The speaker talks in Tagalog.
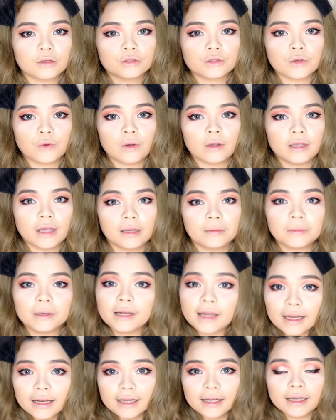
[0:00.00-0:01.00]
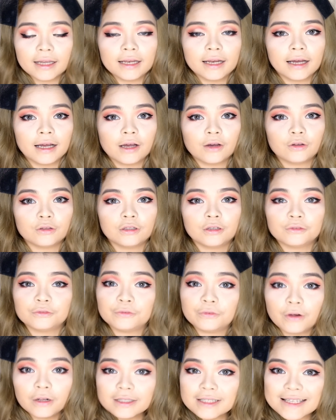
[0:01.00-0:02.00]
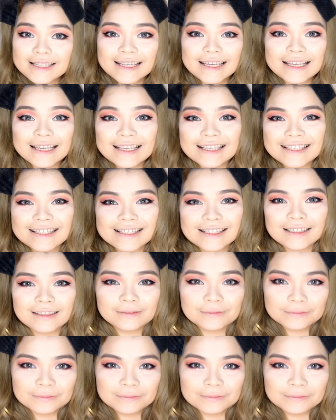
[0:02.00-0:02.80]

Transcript: So, ayan. Maglalagay lang ako ng falsies.